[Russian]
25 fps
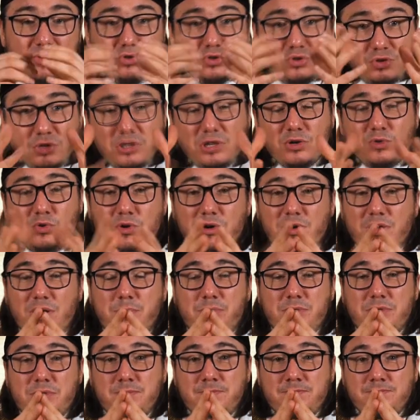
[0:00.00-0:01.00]
Что такое
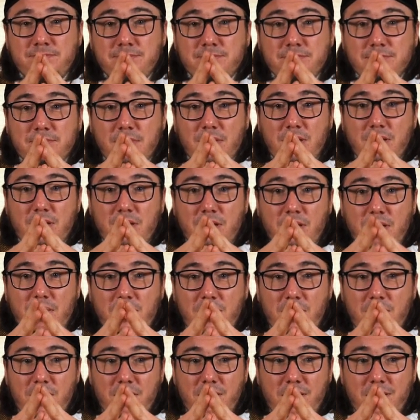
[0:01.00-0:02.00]
раб?
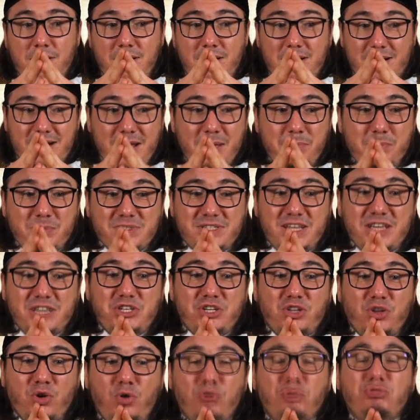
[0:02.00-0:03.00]
Раб,
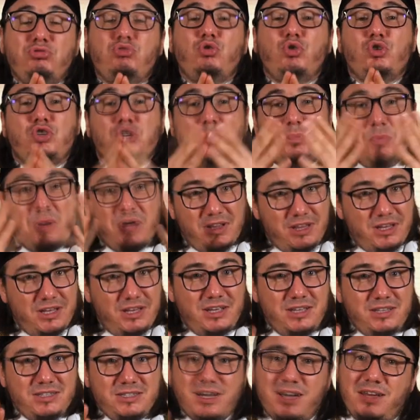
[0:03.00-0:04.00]
значит, он тоже
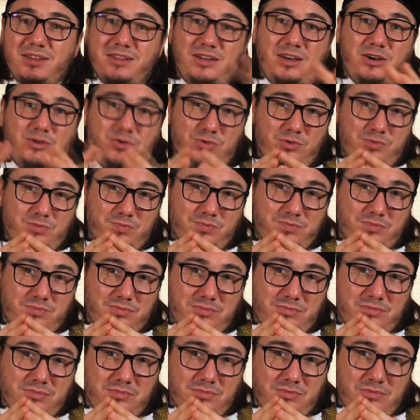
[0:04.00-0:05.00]
поклонялся Аллаху.
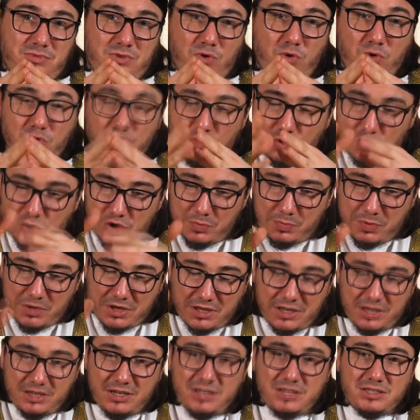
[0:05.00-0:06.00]
Он тоже
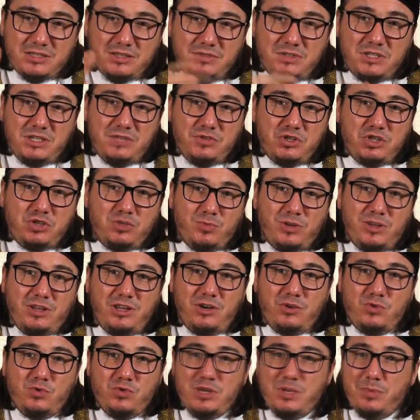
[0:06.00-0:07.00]
поклонялся Всевышнему
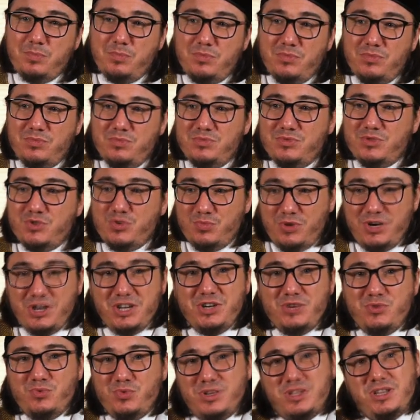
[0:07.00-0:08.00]
Аллаху, не
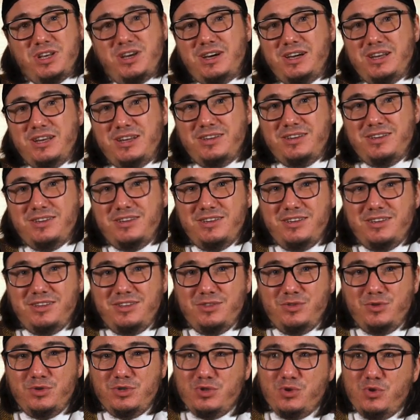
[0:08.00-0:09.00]
Субханаху Та'аля.
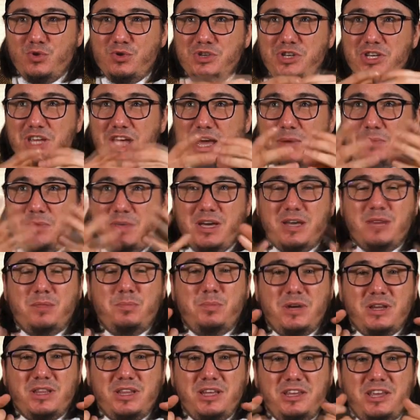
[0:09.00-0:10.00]
То есть он не
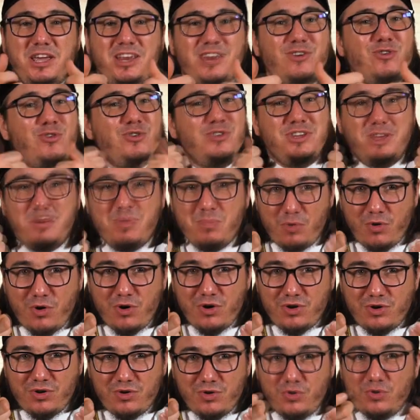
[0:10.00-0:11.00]
объект поклонения, он не
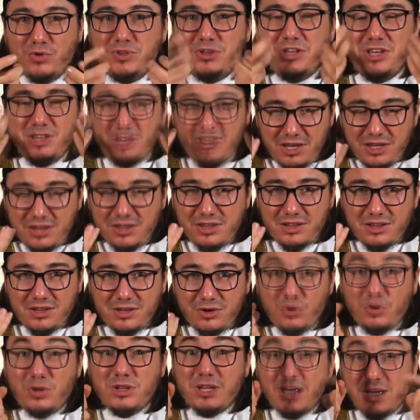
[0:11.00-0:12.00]
Бог, он не
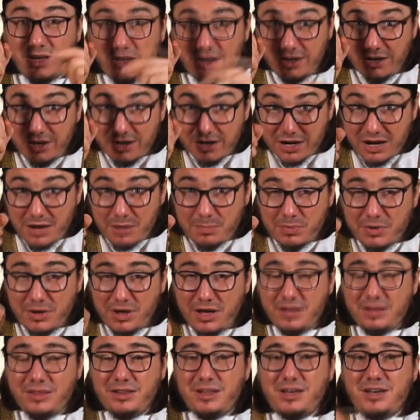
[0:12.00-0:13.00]
идол, он раб
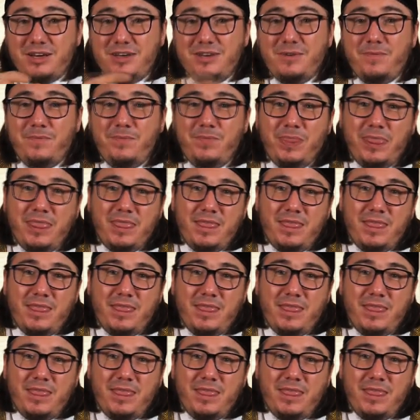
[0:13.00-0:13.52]
Аллаха.